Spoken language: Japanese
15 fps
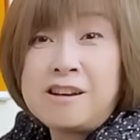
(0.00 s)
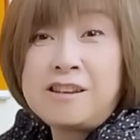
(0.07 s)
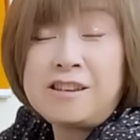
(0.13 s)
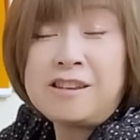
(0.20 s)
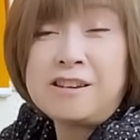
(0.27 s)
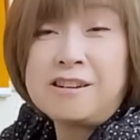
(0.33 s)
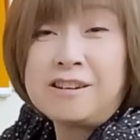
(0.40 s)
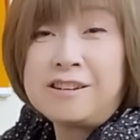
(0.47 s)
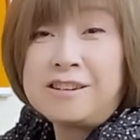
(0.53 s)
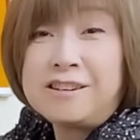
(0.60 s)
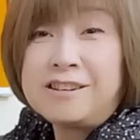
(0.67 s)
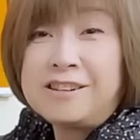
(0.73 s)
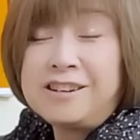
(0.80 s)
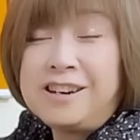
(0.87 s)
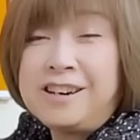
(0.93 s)
い
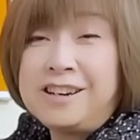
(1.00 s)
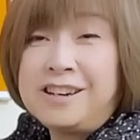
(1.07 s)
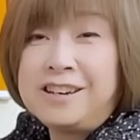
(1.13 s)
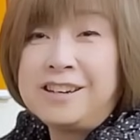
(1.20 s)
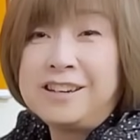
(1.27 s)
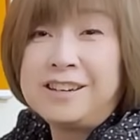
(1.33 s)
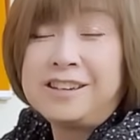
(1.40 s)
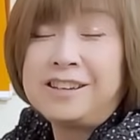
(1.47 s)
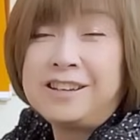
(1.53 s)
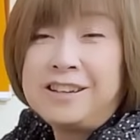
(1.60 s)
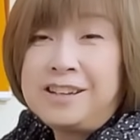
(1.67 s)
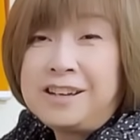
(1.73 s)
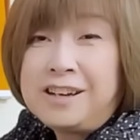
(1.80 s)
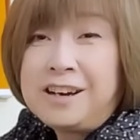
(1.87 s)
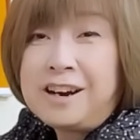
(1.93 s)
や
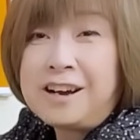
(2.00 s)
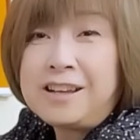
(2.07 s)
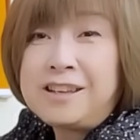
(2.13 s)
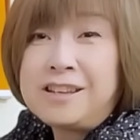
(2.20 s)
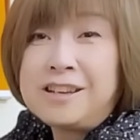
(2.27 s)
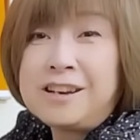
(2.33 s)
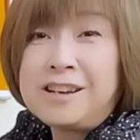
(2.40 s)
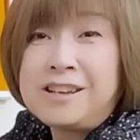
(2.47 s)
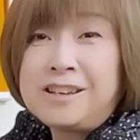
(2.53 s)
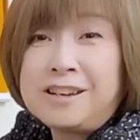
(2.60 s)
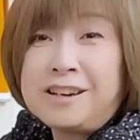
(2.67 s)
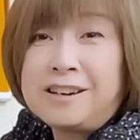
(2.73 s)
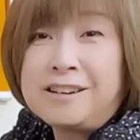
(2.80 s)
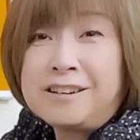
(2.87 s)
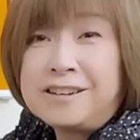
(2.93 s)
あいやい
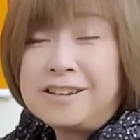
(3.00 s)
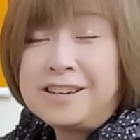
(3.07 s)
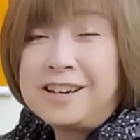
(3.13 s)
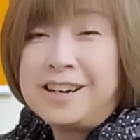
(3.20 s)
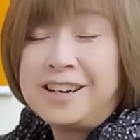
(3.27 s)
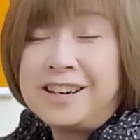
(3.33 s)
や。